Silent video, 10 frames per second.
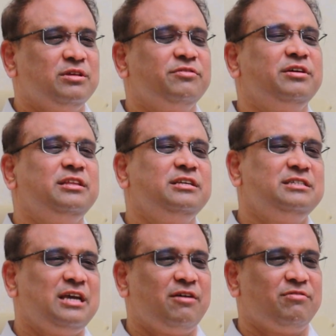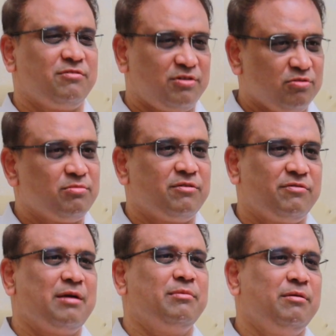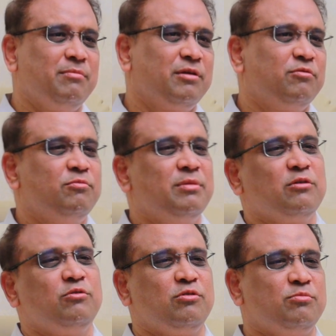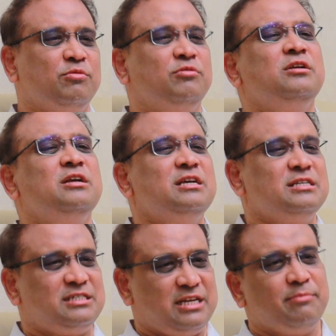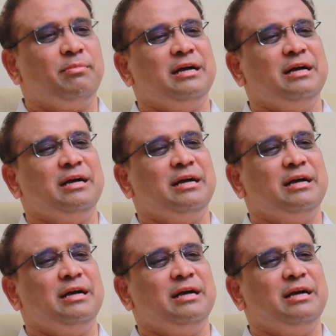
ఇరవై ఐదు నుంచి యాభై వరకు మన ఫ్యామిలీ మనం మన కుటుంబం స్టే